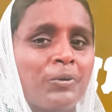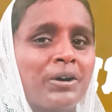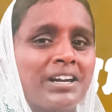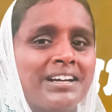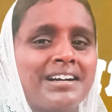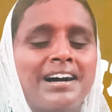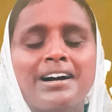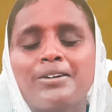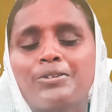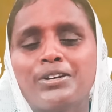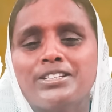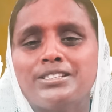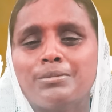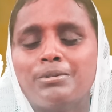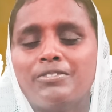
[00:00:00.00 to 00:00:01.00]
உங்களுக்காக
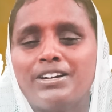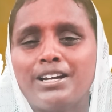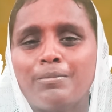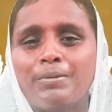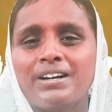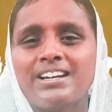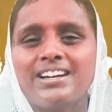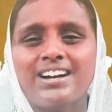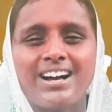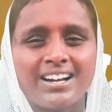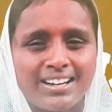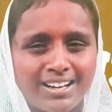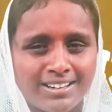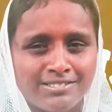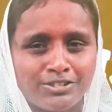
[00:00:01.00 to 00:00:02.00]
உங்களுடைய ஜெப
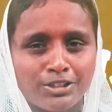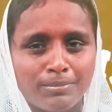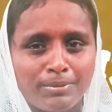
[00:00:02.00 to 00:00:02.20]
விண்ணப்பங்களுக்காக நாங்கள்